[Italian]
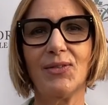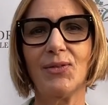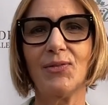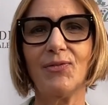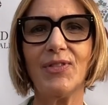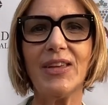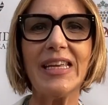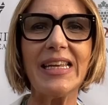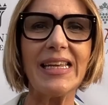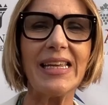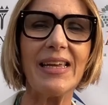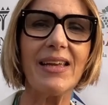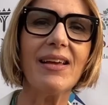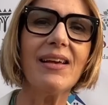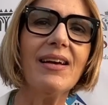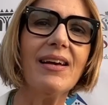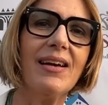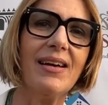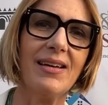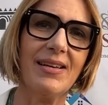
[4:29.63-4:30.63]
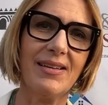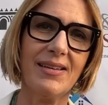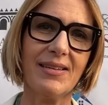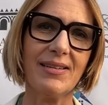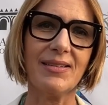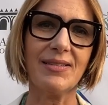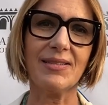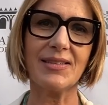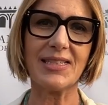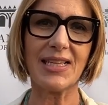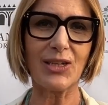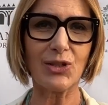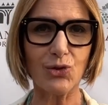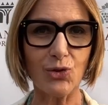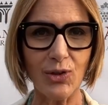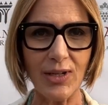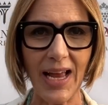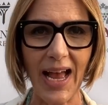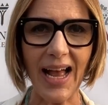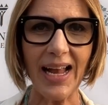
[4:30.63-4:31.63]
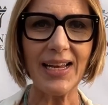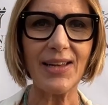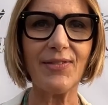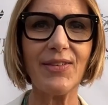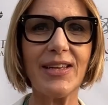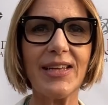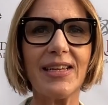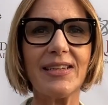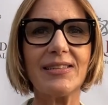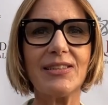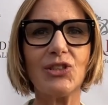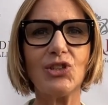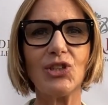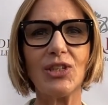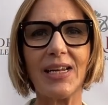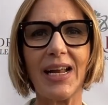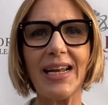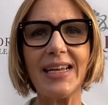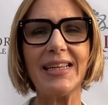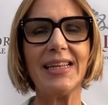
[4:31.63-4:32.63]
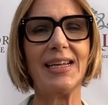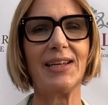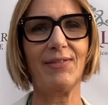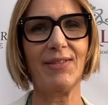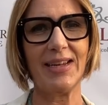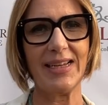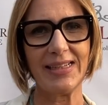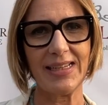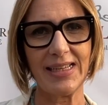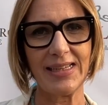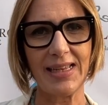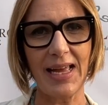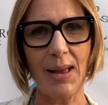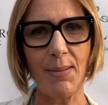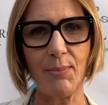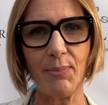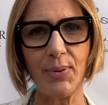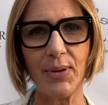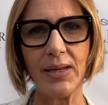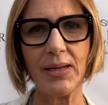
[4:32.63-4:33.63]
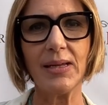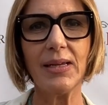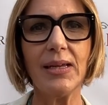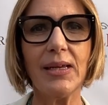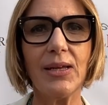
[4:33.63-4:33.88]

vini eh, sartoriali, vini artigianali della Valle dei Templi.